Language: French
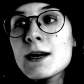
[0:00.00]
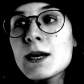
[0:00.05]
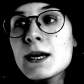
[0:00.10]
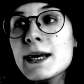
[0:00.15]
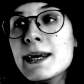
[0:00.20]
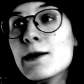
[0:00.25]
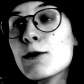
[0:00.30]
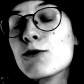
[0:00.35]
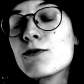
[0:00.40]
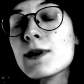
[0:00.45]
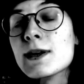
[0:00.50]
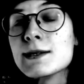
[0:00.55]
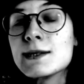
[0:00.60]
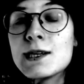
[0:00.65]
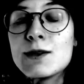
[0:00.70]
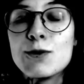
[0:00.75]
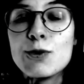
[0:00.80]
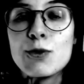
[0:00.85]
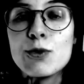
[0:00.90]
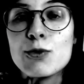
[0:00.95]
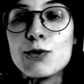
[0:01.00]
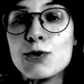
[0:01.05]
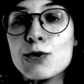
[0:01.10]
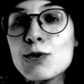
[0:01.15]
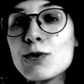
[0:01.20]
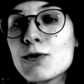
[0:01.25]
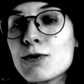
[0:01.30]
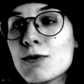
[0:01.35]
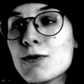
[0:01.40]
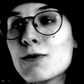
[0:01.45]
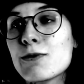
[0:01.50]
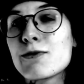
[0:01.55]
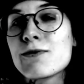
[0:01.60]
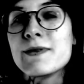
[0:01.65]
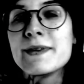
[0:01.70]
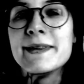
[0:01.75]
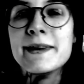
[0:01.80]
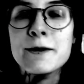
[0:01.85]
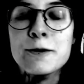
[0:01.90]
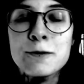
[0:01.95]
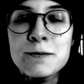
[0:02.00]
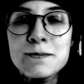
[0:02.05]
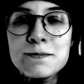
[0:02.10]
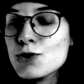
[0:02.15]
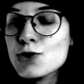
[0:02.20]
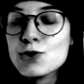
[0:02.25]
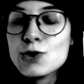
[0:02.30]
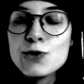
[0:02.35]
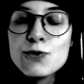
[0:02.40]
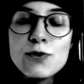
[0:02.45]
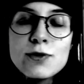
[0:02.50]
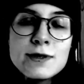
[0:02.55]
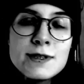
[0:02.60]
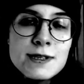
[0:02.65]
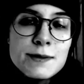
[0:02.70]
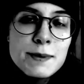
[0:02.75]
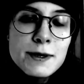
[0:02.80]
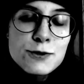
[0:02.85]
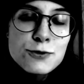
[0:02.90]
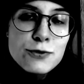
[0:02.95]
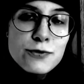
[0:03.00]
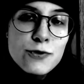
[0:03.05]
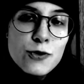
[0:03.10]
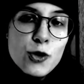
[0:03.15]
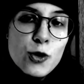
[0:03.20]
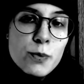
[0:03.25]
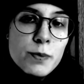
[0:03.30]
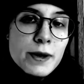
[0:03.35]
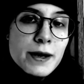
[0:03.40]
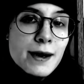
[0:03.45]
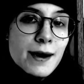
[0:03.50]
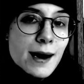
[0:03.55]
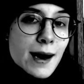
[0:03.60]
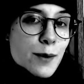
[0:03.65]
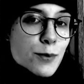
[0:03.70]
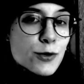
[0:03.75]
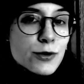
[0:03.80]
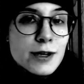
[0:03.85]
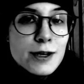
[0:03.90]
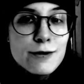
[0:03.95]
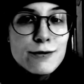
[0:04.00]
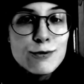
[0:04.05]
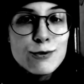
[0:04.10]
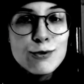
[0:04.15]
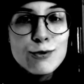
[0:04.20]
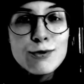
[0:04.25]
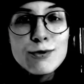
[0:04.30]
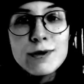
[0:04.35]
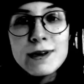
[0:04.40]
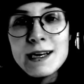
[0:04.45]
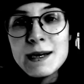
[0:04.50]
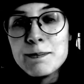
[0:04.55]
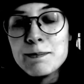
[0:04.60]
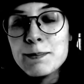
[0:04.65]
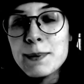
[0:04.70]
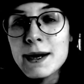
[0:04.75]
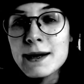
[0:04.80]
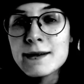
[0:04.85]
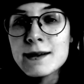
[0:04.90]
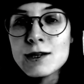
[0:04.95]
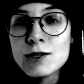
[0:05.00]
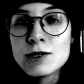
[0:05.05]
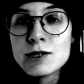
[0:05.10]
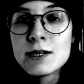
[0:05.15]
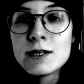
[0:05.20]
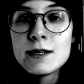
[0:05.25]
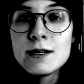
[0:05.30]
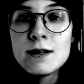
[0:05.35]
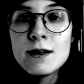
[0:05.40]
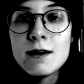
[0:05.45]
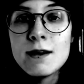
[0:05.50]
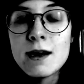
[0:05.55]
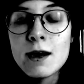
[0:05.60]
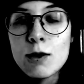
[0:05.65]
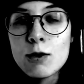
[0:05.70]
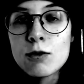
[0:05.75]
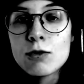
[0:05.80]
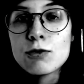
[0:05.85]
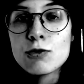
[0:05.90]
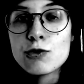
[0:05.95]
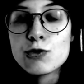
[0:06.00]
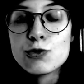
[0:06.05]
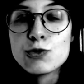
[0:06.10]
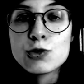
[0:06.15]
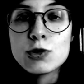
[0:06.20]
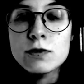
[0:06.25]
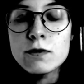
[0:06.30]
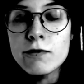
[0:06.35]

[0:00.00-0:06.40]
et on fera ça dans d'autres vidéos. Je ne vous le dis pas souvent, mais abonnez-vous et partagez, la cloche, tout ce que vous